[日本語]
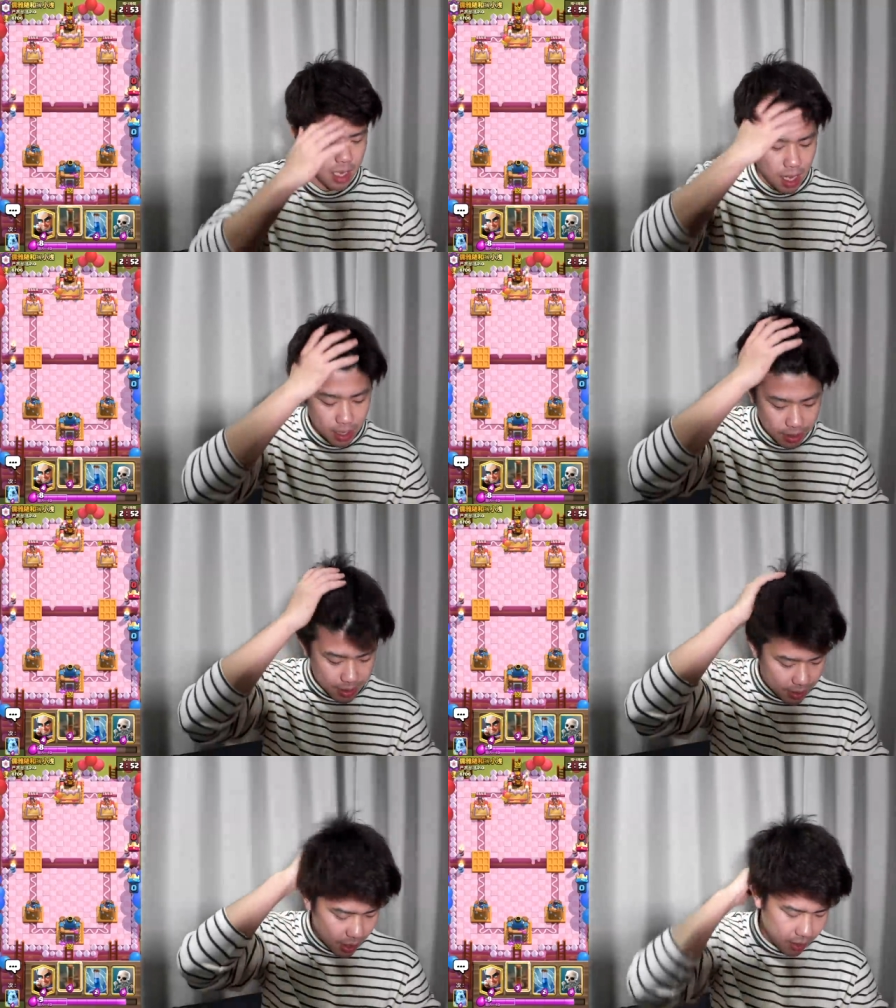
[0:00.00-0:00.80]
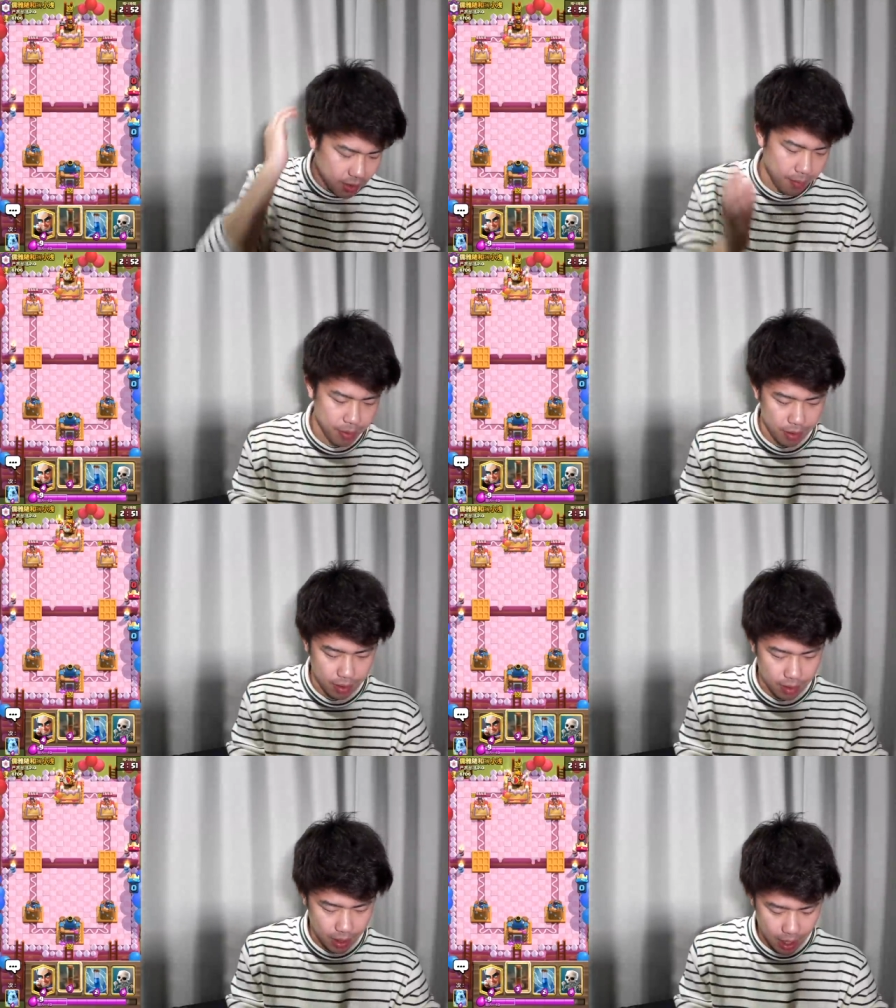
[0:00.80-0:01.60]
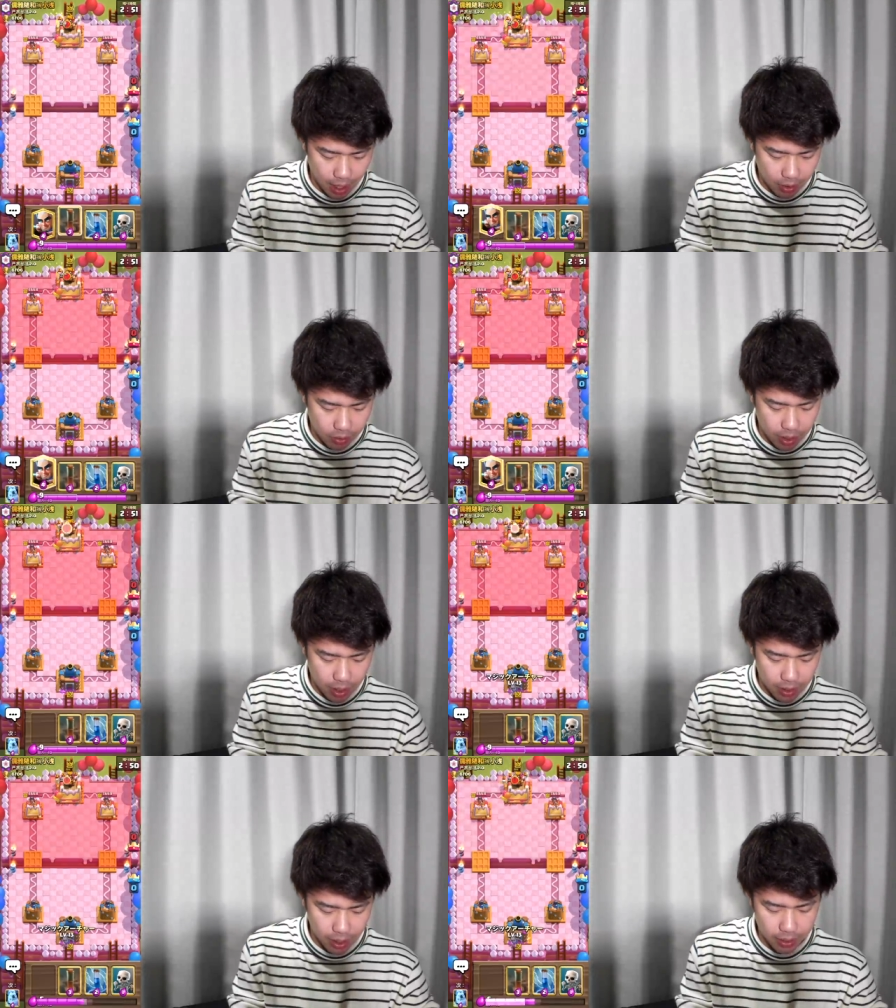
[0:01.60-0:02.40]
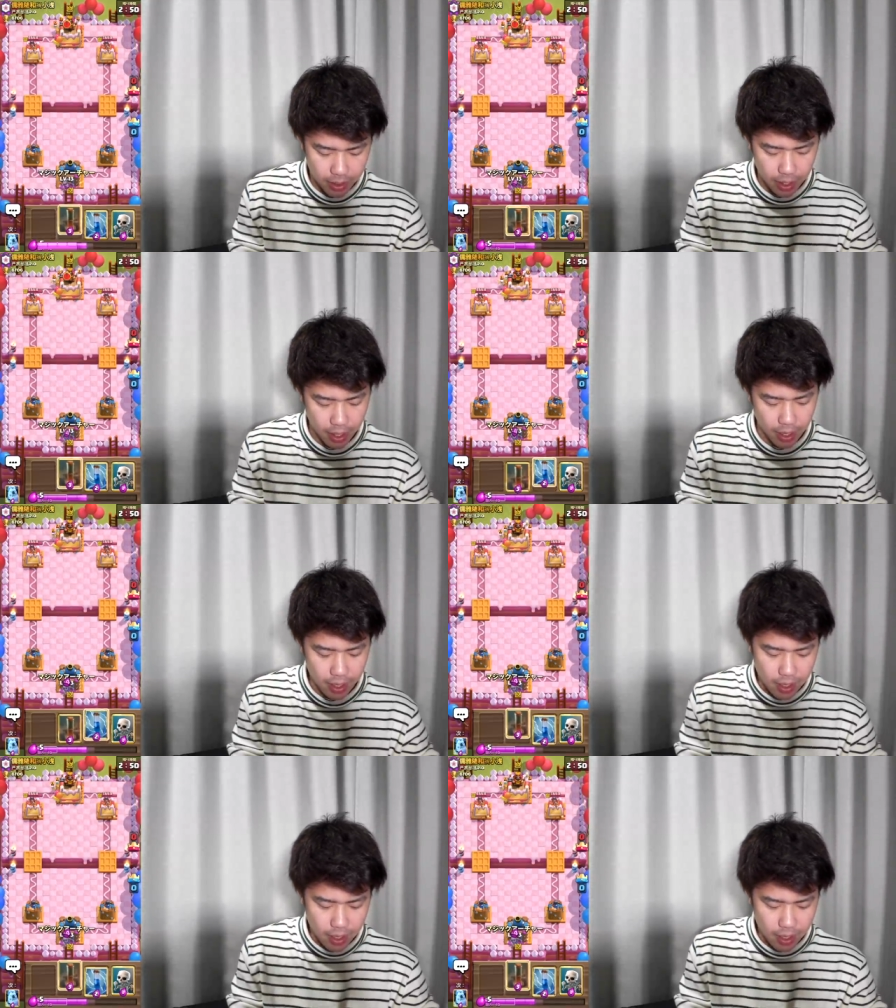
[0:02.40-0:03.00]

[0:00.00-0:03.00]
あれしないと多分、範囲攻撃がないんで、